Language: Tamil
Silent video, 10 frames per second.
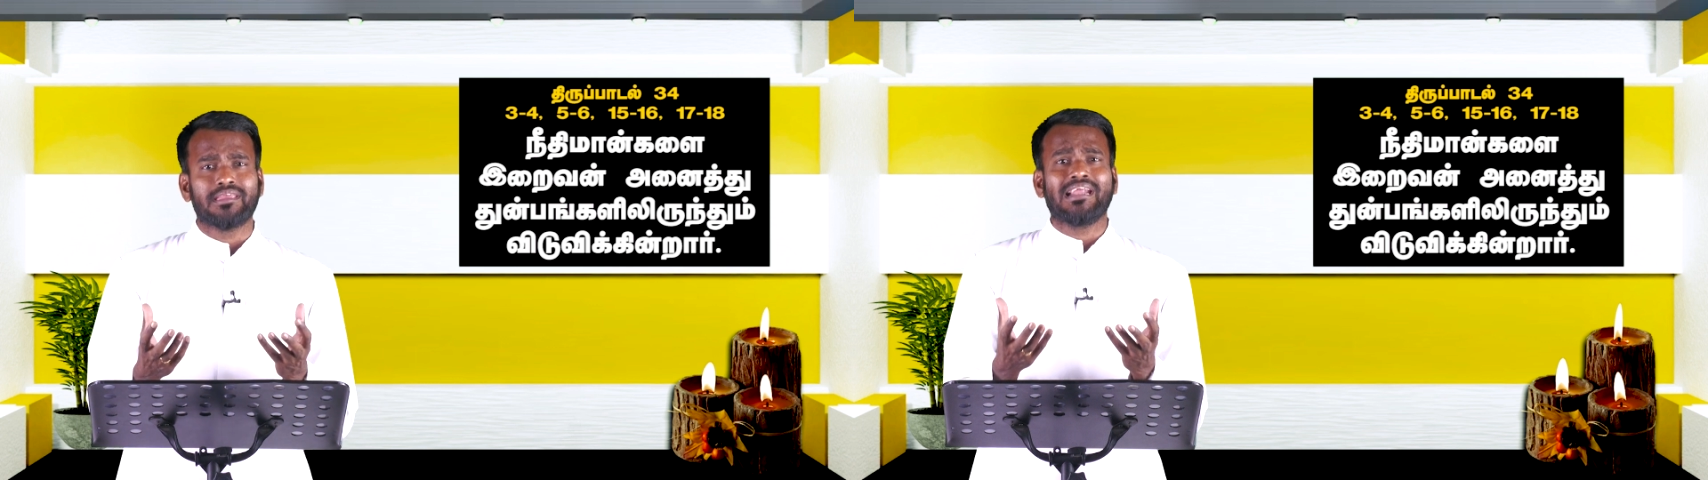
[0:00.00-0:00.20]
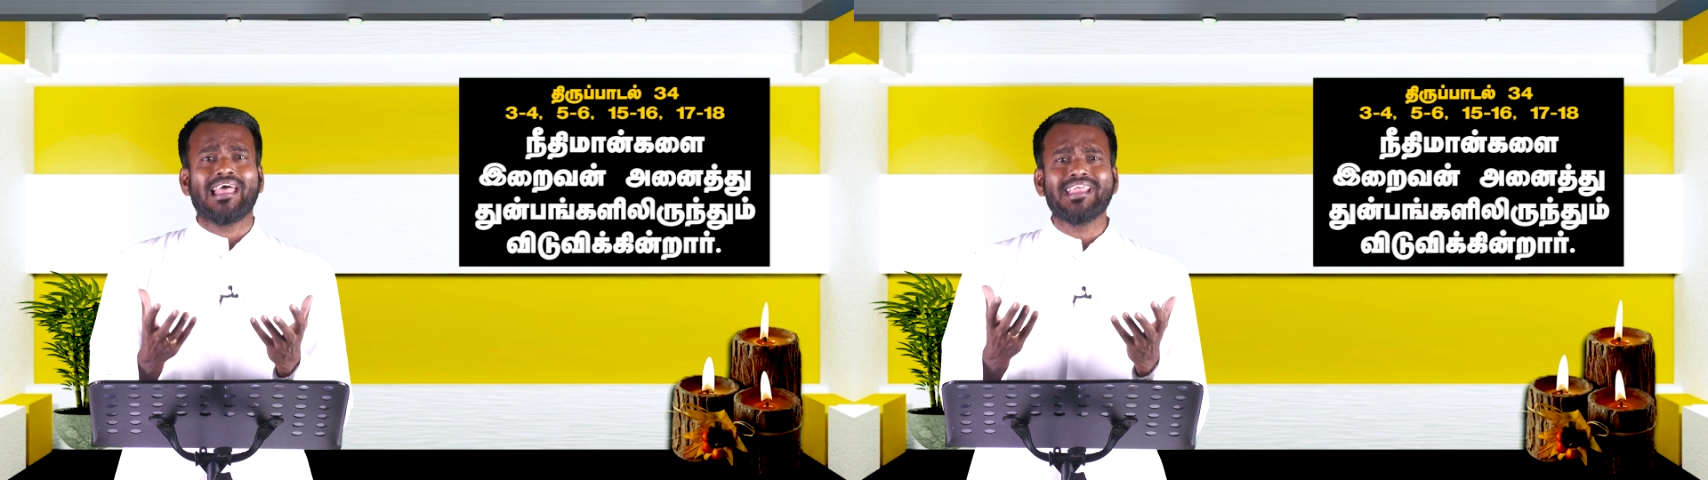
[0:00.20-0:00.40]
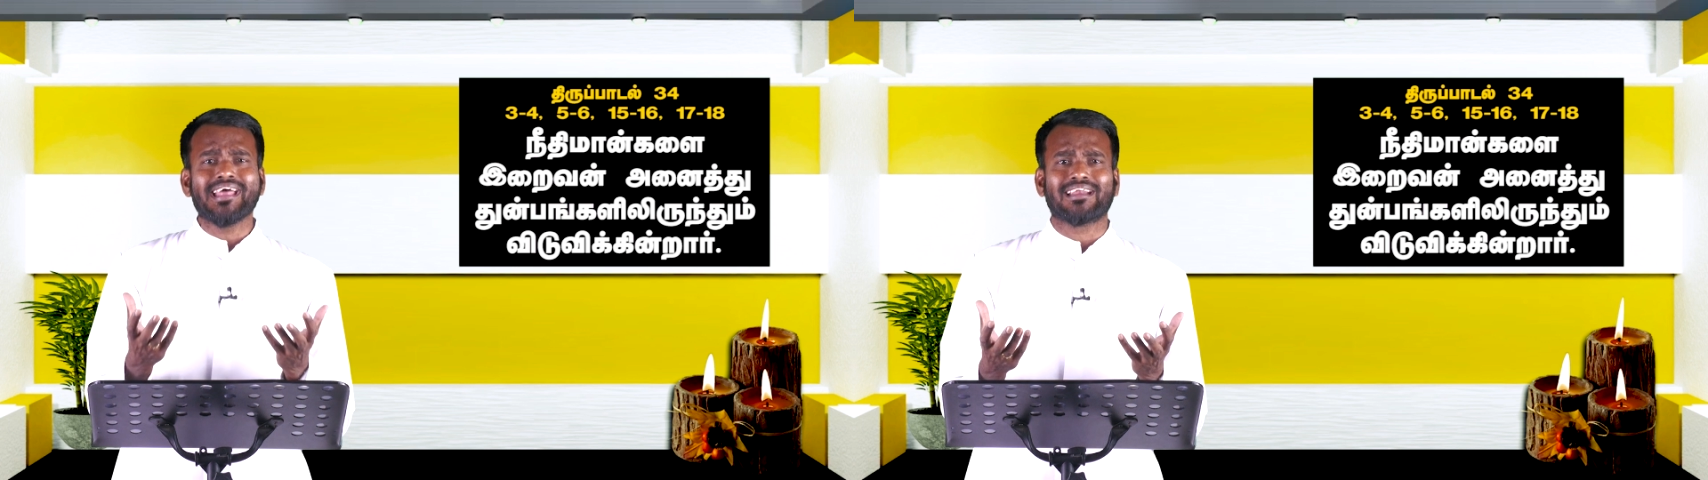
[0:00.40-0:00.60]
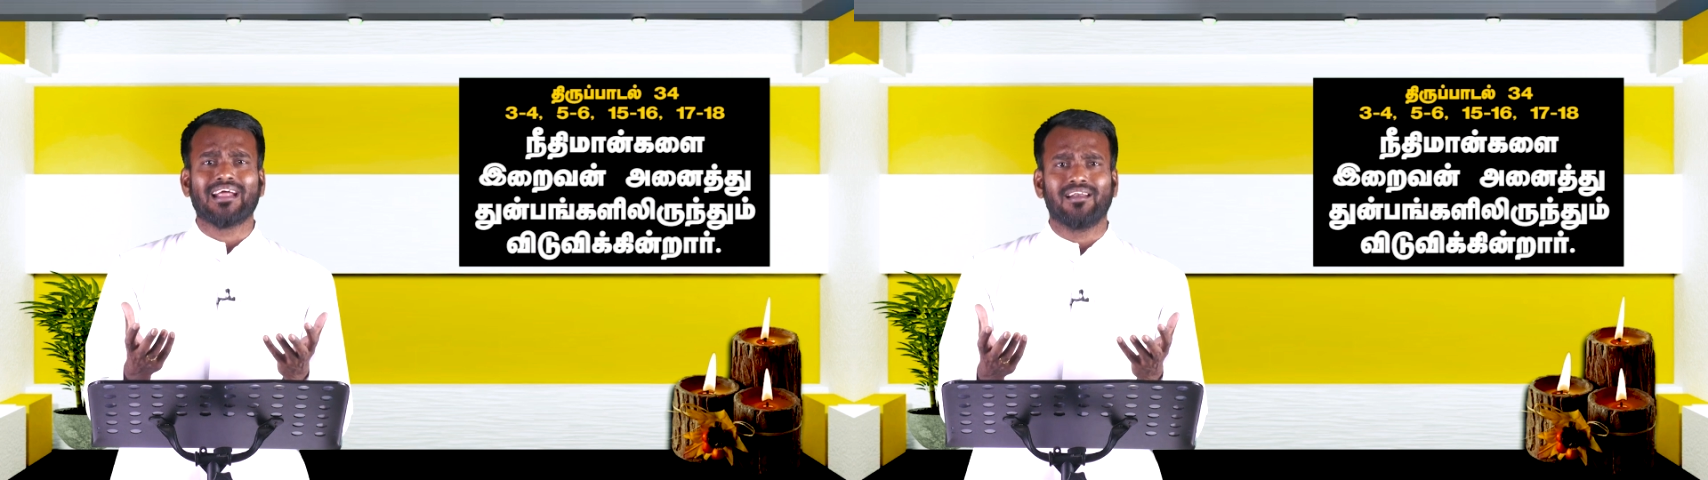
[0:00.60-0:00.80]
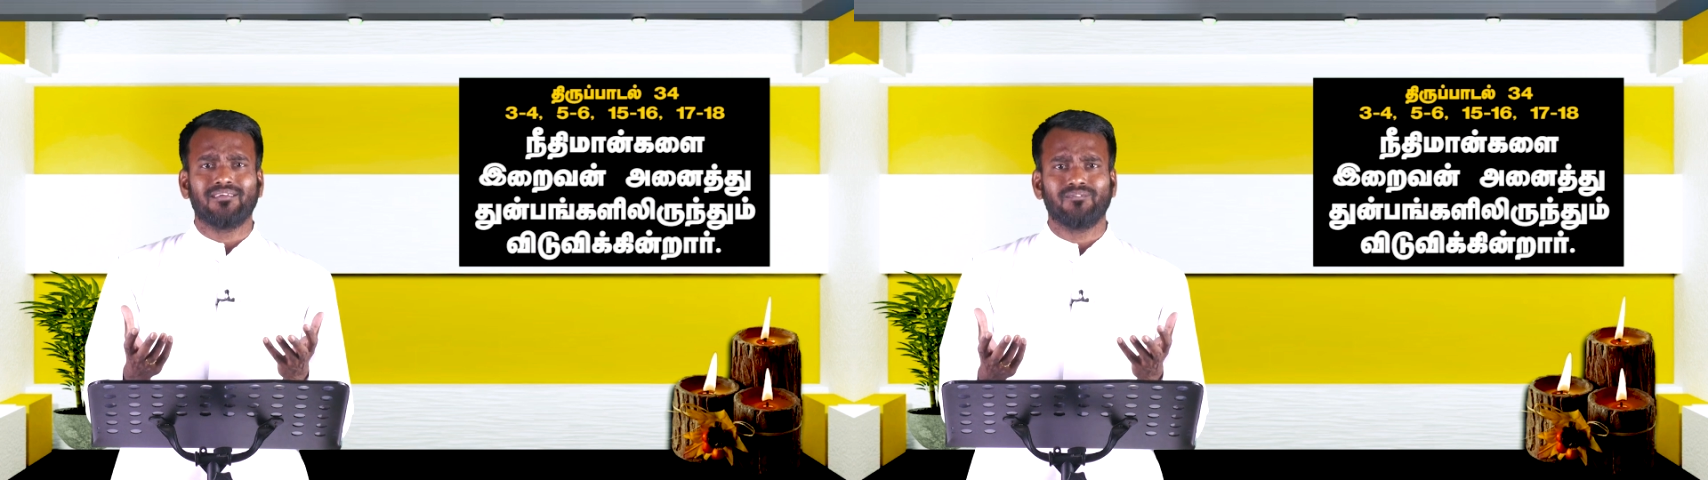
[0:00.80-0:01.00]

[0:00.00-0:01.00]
இளைஞர்கள்